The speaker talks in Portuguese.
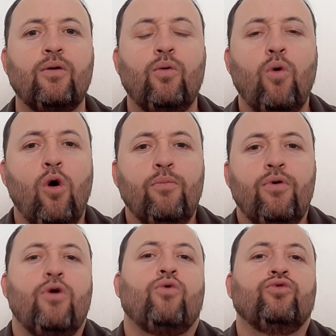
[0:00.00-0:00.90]

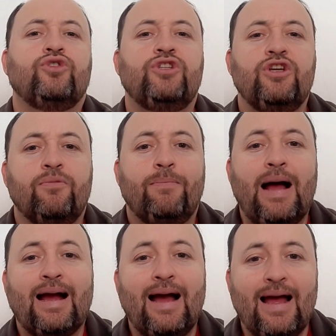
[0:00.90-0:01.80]
Como eu consigo
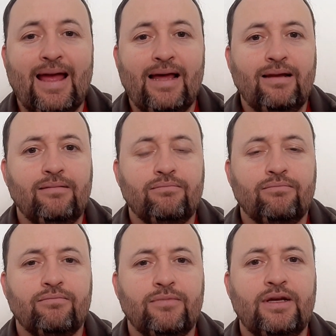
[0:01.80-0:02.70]
pagar ela?
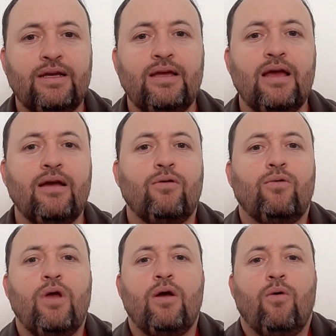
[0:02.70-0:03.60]

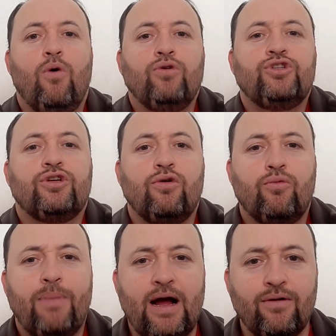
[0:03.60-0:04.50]
Onde que eu
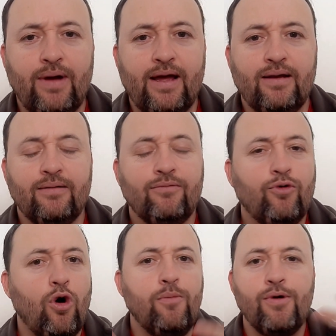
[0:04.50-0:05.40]
pago ela?
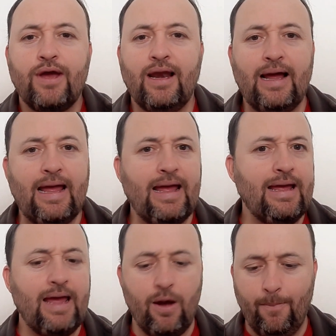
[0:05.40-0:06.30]
Como que ela
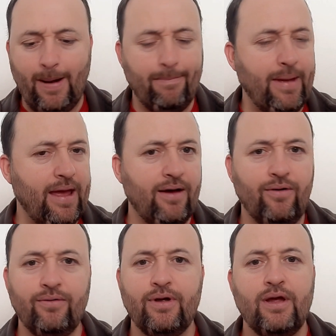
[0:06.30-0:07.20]
é? É um
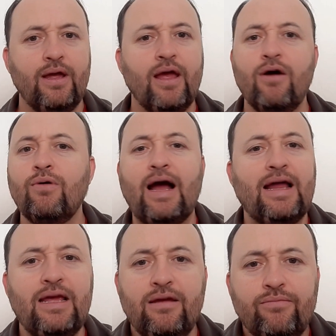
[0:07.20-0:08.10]
papel? É um
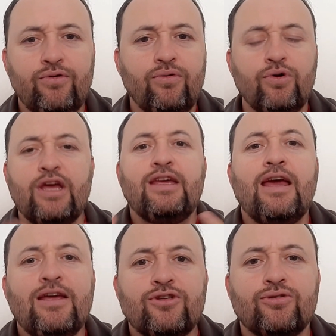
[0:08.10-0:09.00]
carimbo? O que, que
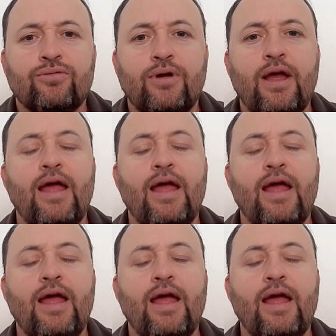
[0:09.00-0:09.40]
é isso?